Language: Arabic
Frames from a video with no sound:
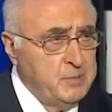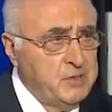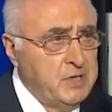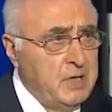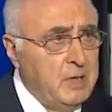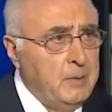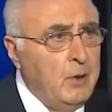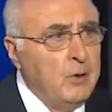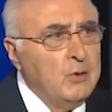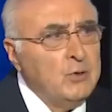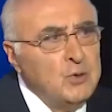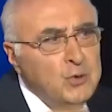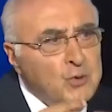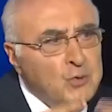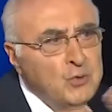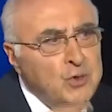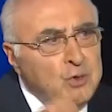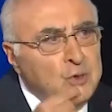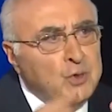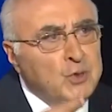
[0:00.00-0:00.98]
ميشيل معوض
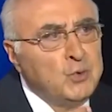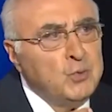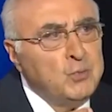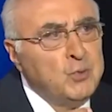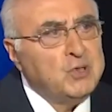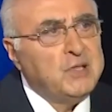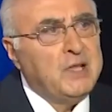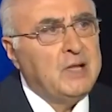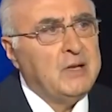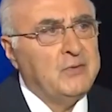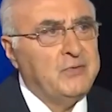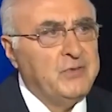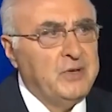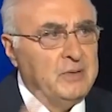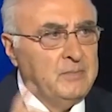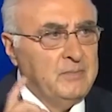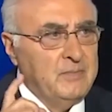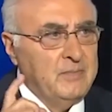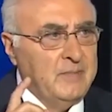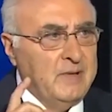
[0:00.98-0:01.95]
يكون لغته مختلفة
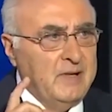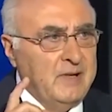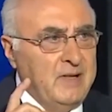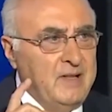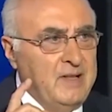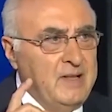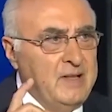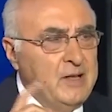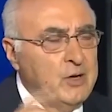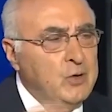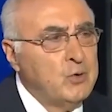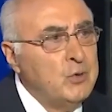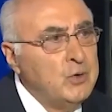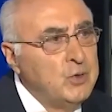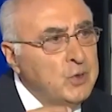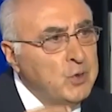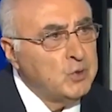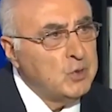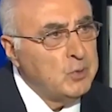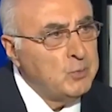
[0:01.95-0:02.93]
نعم. يكون
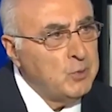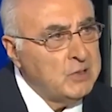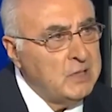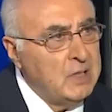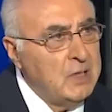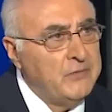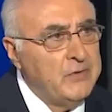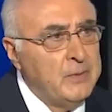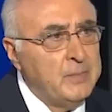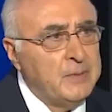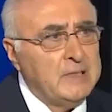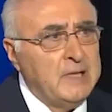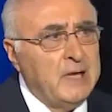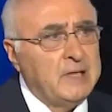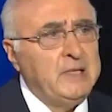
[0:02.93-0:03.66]
لغته مختلفه إذا